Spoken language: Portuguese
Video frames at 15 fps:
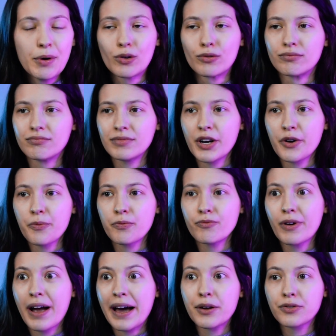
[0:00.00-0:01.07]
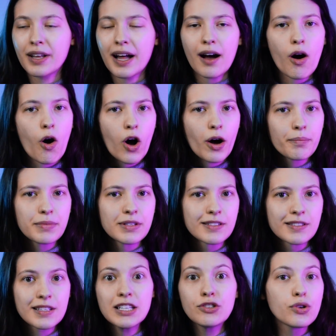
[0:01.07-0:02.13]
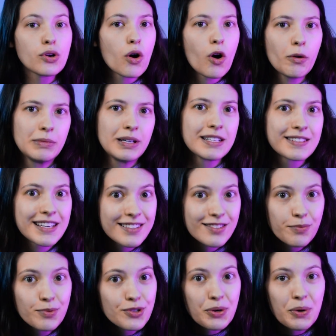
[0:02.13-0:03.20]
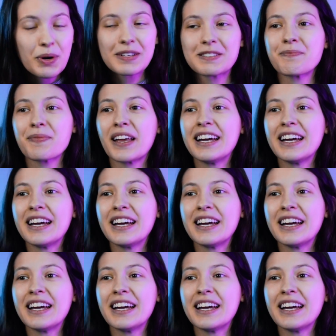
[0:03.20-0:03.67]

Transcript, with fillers: Bom, eu quero estudar hobbies, idiomas e esse tipo de coisa.